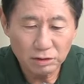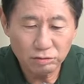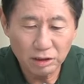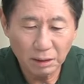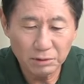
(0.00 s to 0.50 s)

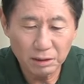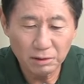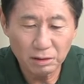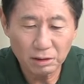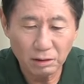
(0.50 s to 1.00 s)

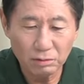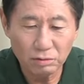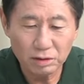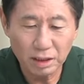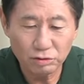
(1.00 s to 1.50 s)
충남대병원
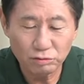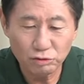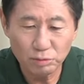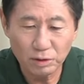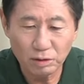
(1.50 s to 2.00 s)
건국대
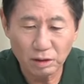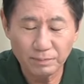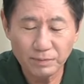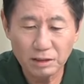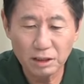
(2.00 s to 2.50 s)

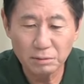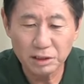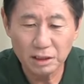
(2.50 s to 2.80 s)
충주병원 응급실